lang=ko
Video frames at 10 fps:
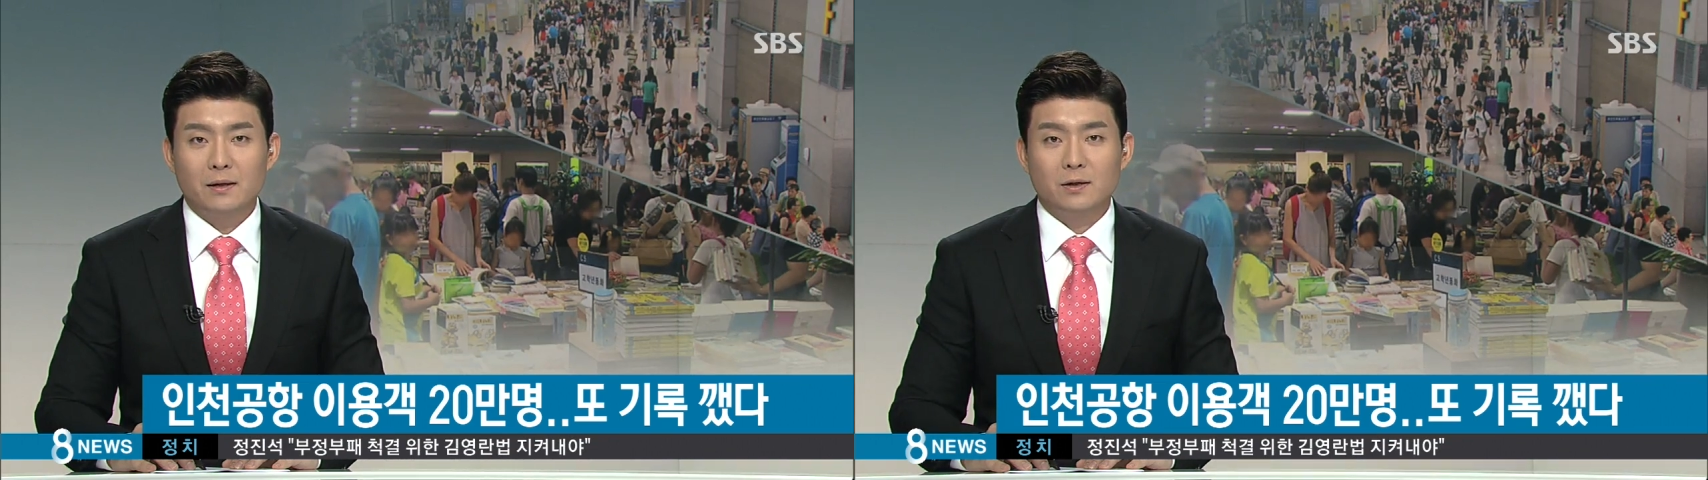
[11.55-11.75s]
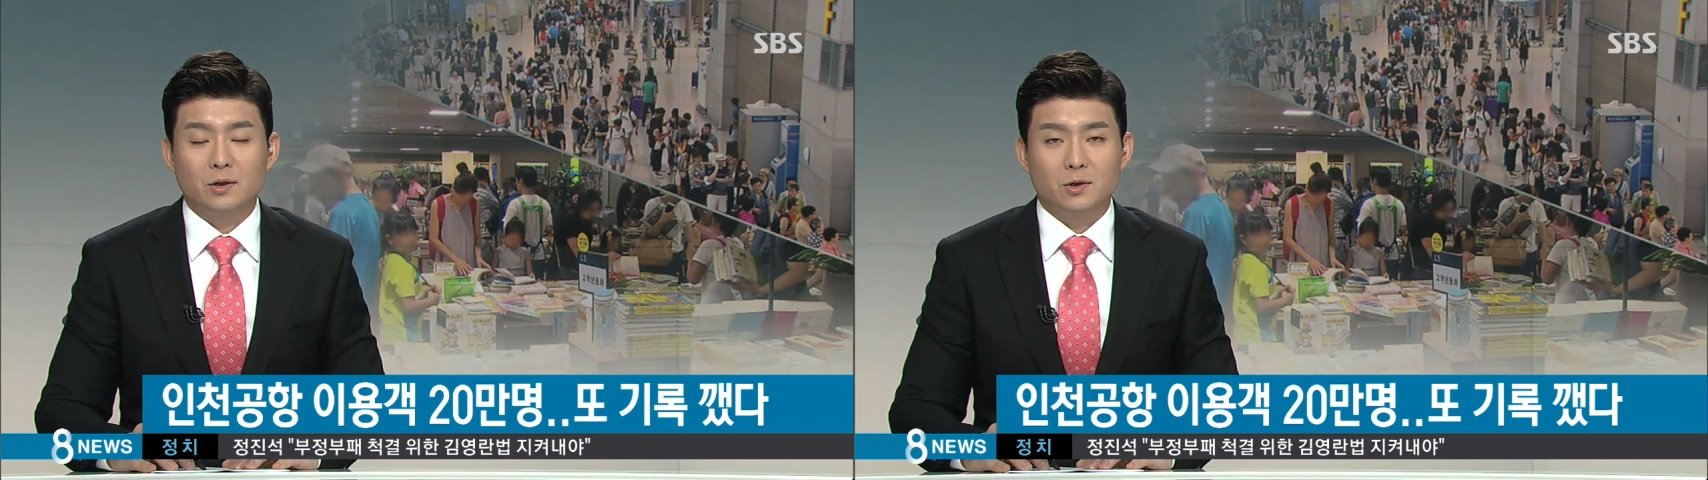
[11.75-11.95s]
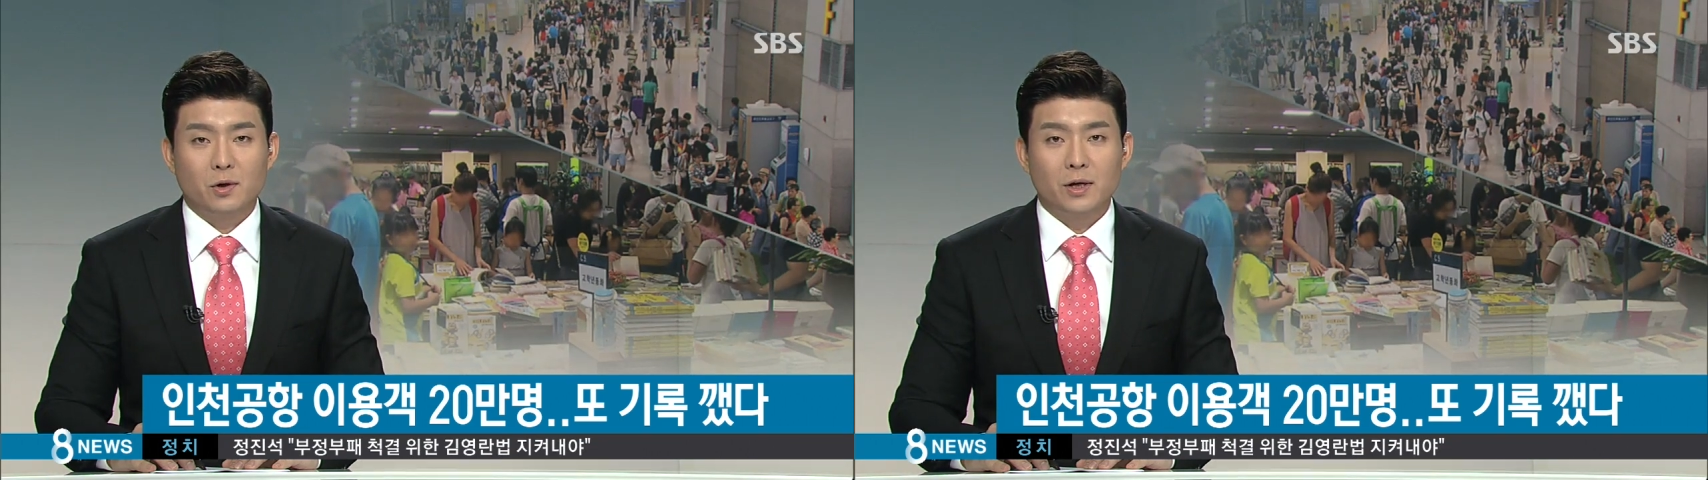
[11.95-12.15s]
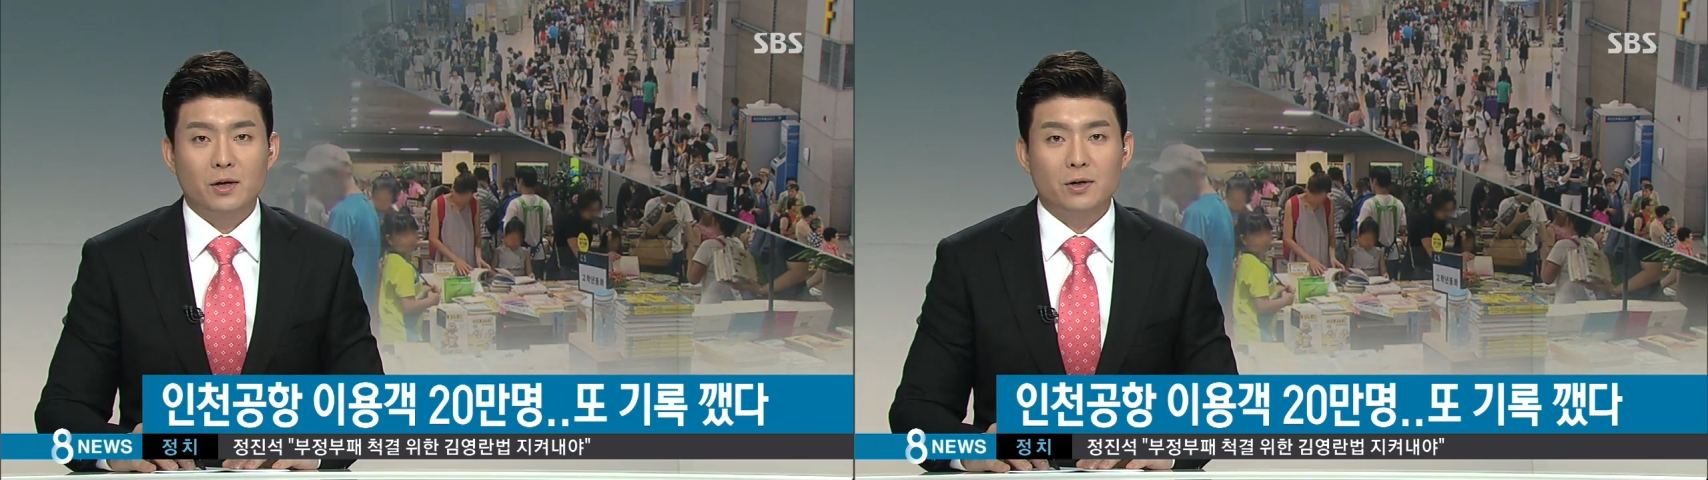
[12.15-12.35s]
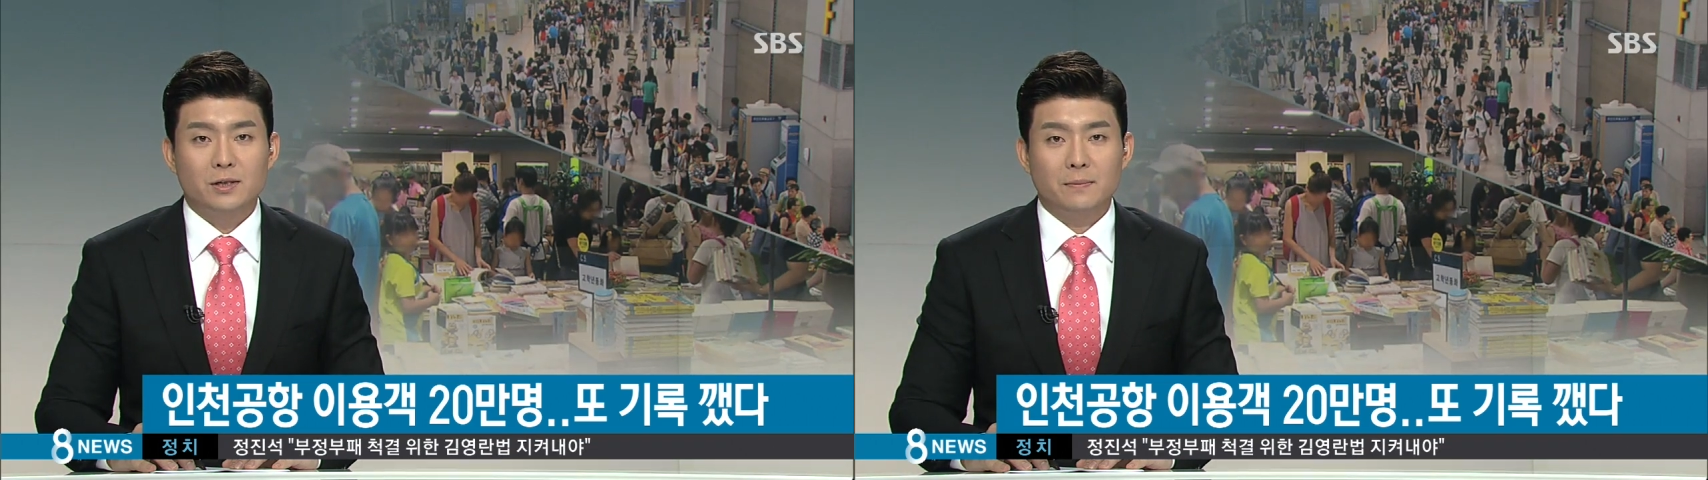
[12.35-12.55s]
이어서
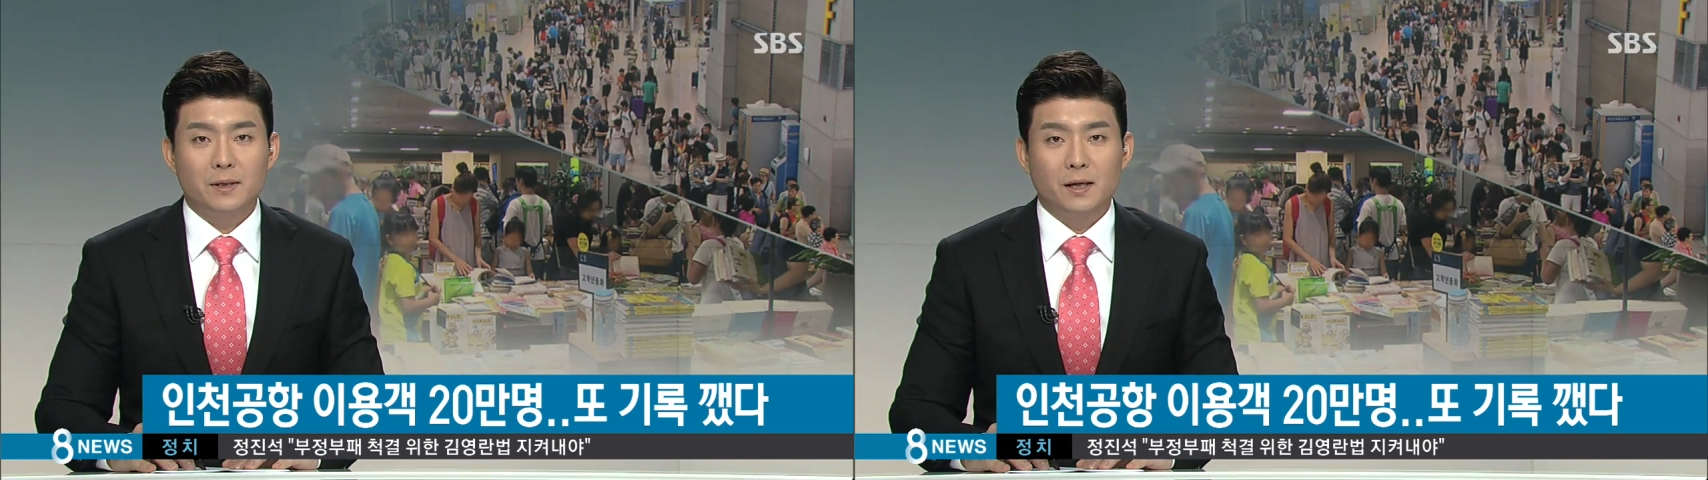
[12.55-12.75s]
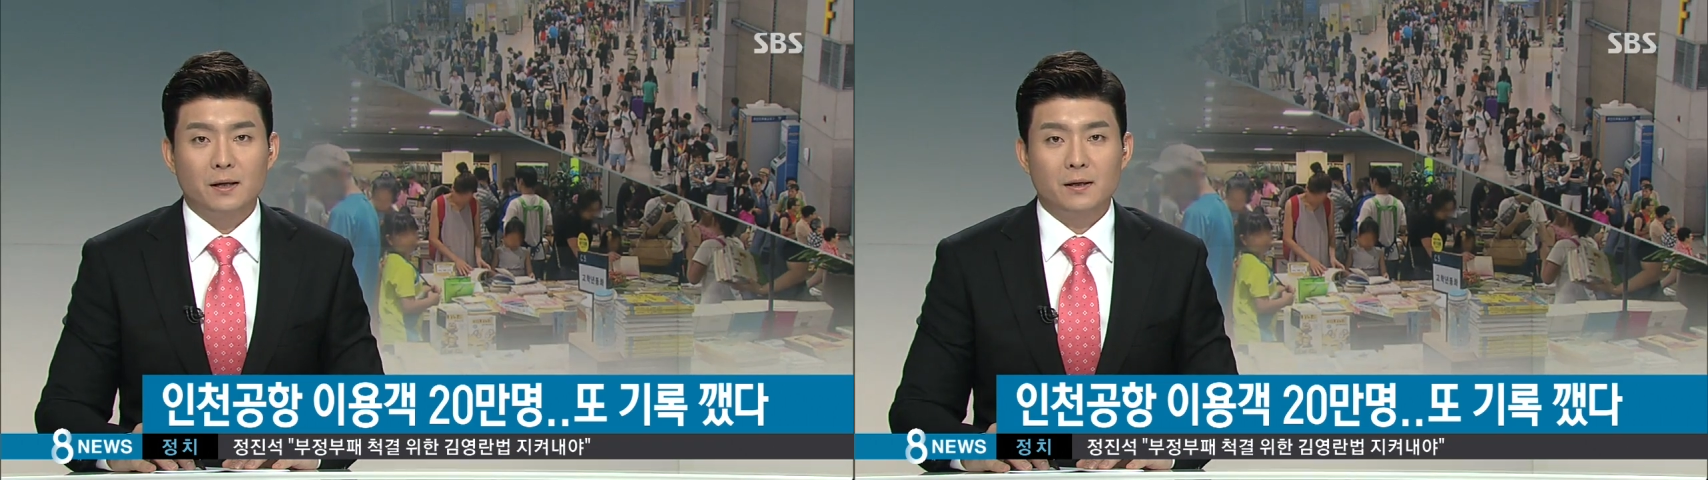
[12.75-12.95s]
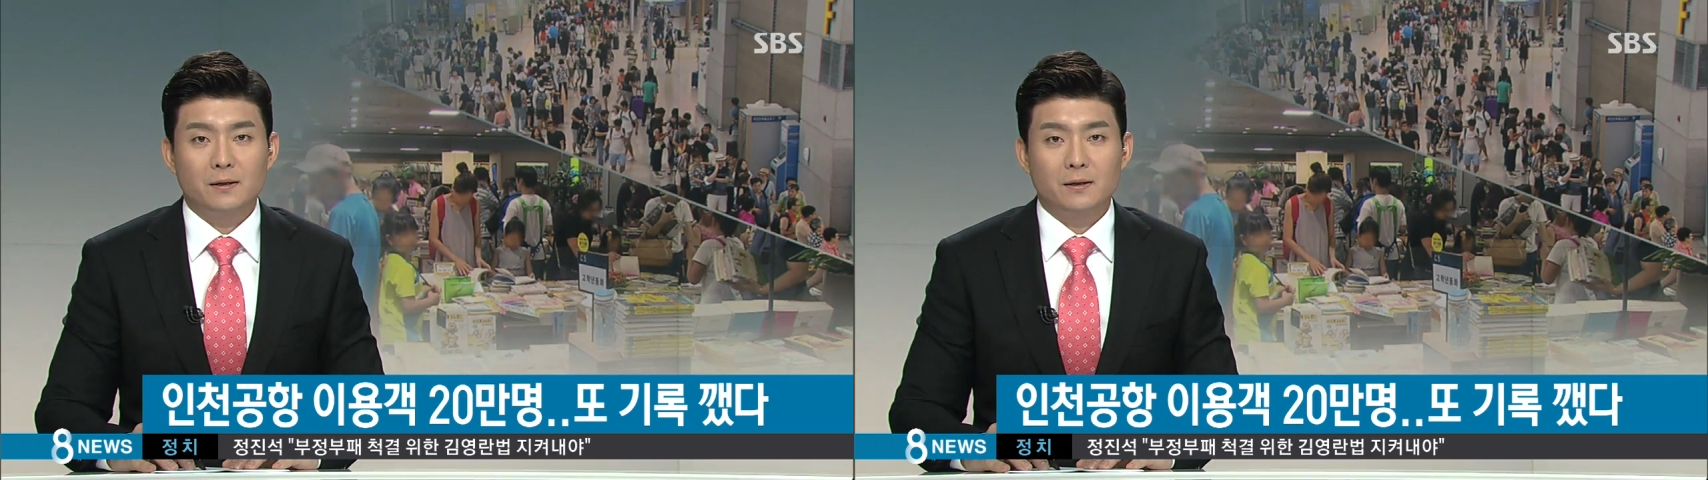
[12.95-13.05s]
정혜경 기자입니다.